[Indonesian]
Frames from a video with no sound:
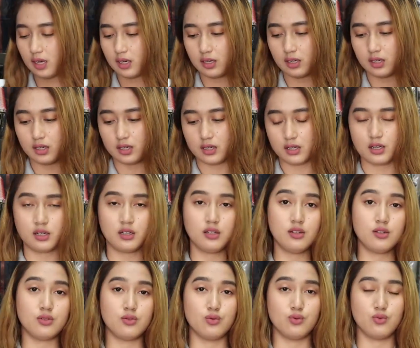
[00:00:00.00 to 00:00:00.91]
yang
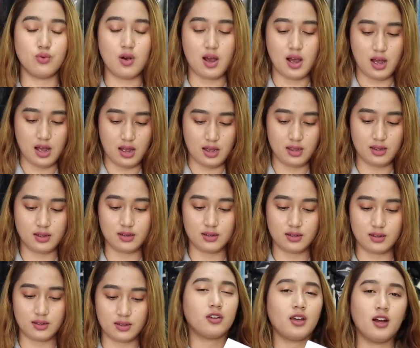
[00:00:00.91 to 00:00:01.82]
kedua.
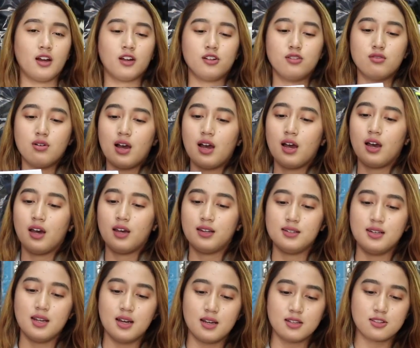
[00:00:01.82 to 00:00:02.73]
Untuk yang
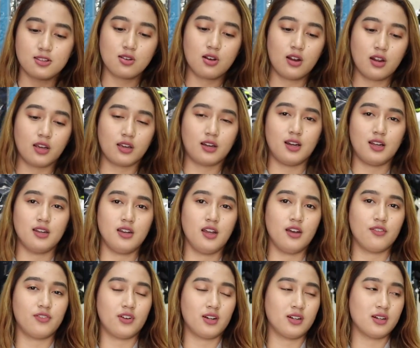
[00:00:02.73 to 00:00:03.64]
kedua ada Zoleka
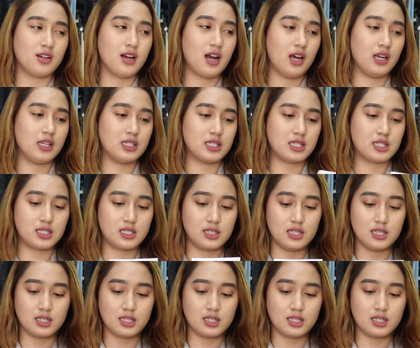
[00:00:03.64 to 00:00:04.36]
Devon guys.